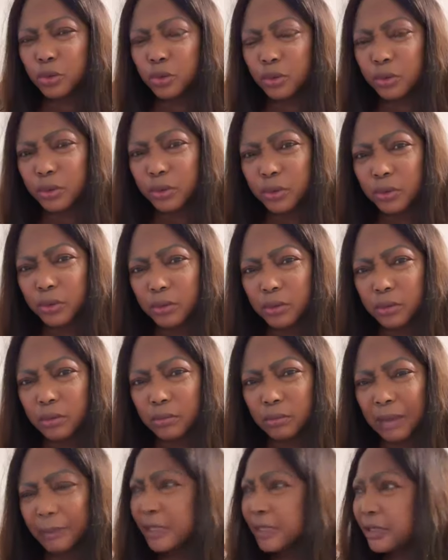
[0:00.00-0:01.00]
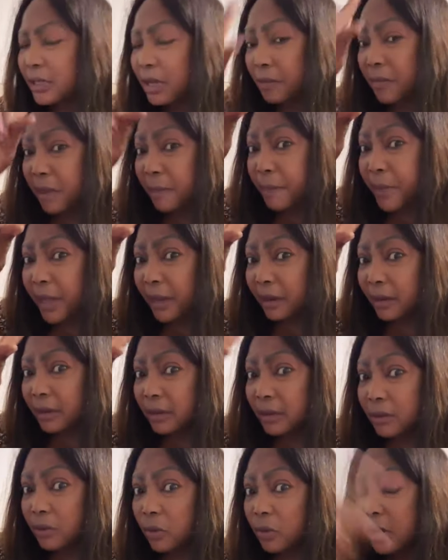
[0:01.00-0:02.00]
sociaux. Ma petite soeur, même père,
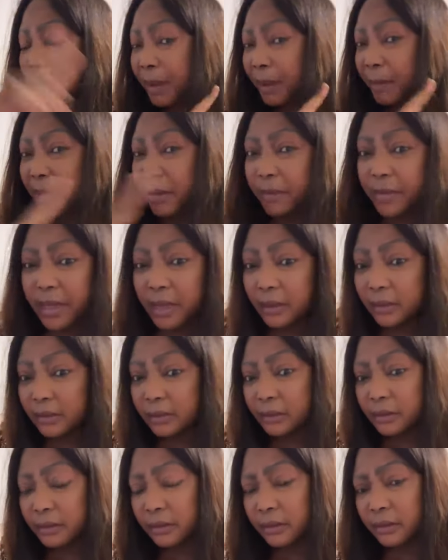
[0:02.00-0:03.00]
hein? on n'est pas même mère.